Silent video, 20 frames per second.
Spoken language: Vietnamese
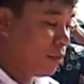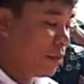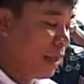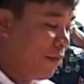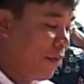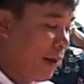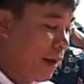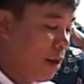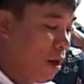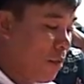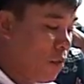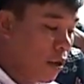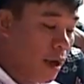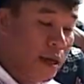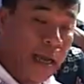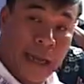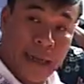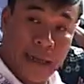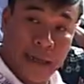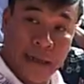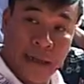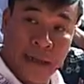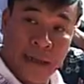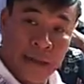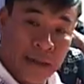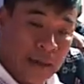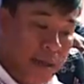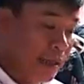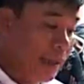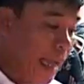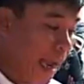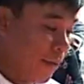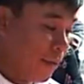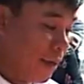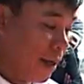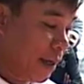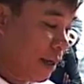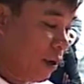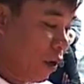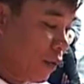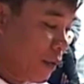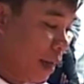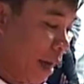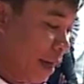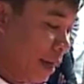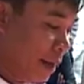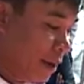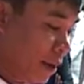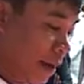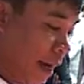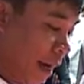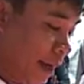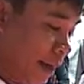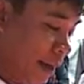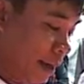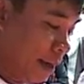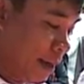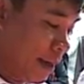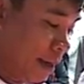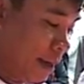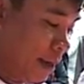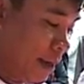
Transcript: chúng ta phải có một cái cành để tạo nên cái độ dày cho cành